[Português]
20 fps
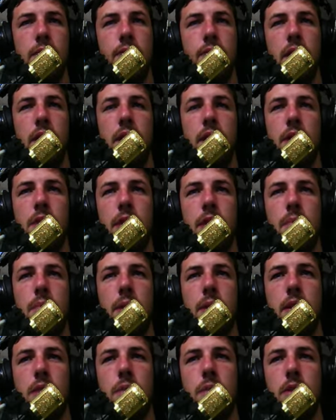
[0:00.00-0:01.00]
Ele não tá
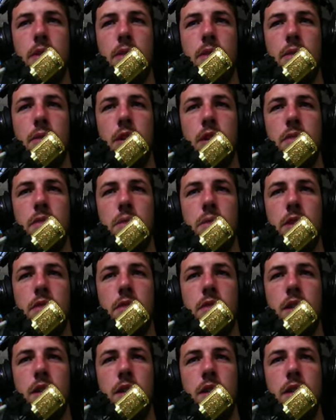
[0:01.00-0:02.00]
pegando a pressão máxima que
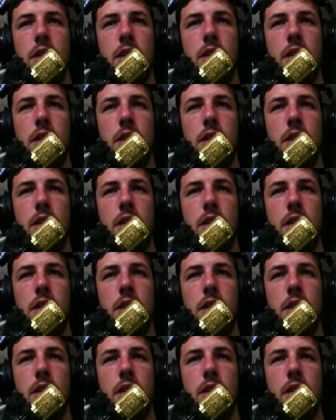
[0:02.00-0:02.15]
deveria.